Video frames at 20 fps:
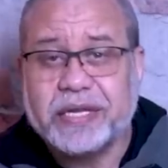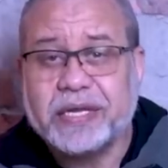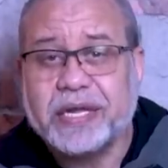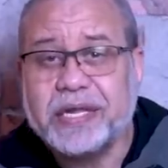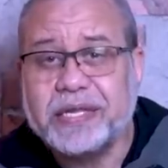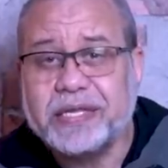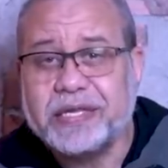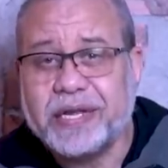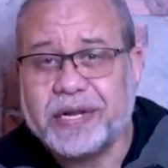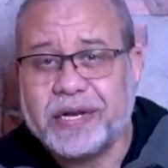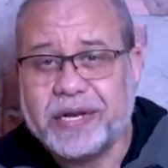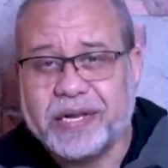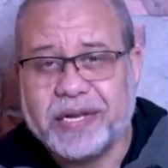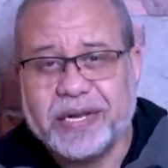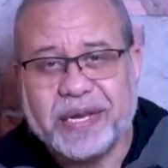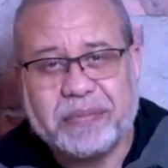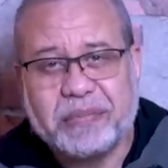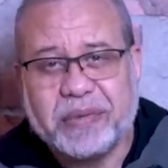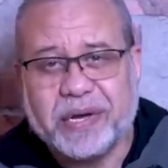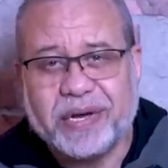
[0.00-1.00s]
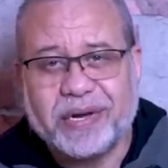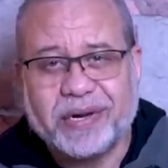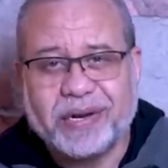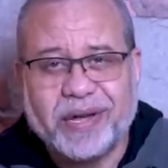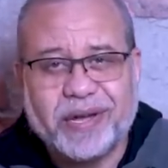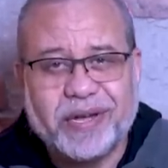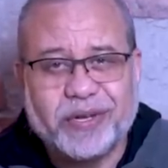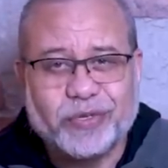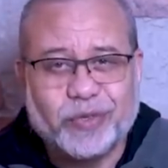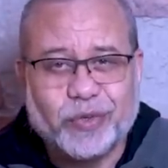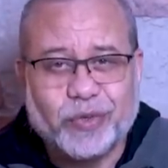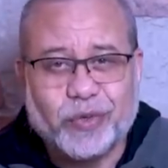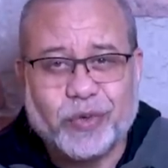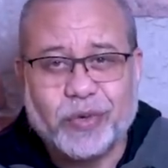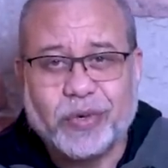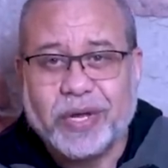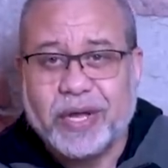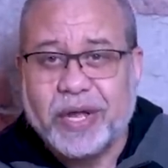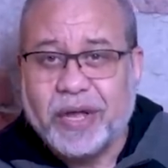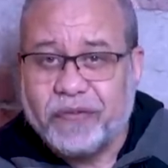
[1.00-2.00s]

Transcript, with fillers: جدا حينما رأيته